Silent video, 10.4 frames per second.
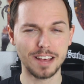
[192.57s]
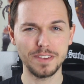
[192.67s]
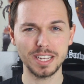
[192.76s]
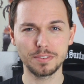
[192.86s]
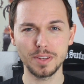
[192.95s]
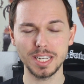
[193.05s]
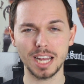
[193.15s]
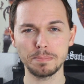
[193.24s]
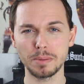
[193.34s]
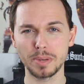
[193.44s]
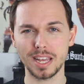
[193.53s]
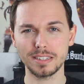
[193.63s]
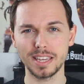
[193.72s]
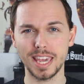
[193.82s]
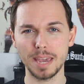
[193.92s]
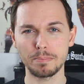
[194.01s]
Via Twitter hat man bekannt
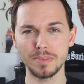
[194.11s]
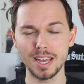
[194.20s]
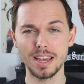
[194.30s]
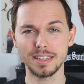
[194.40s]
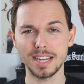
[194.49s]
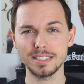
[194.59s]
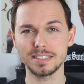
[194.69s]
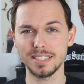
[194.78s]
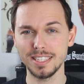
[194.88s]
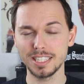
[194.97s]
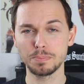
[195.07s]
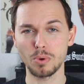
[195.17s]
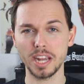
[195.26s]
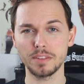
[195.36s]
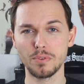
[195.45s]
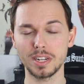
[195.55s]
gegeben, dass dieses
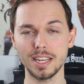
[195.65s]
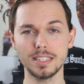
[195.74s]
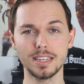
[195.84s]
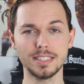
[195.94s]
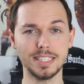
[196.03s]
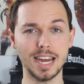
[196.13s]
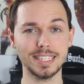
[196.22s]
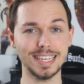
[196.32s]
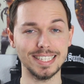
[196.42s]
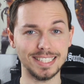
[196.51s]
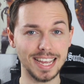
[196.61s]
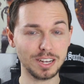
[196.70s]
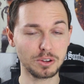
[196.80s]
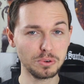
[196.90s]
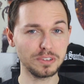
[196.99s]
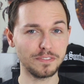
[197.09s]
Projekt wirklich, Zitat, sehr
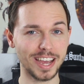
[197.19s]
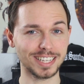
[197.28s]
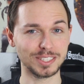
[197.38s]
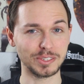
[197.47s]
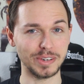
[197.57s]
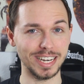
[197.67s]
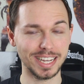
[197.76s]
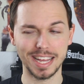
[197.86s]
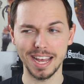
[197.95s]
gut werden soll.